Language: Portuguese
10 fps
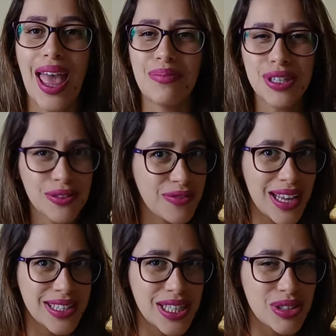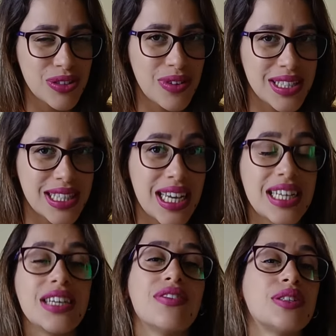É muito facinho de
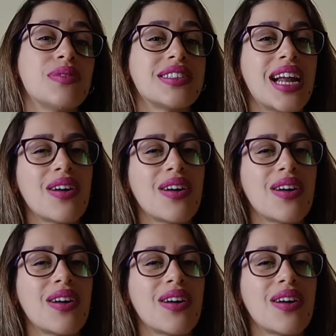fazer e eu vou te mostrar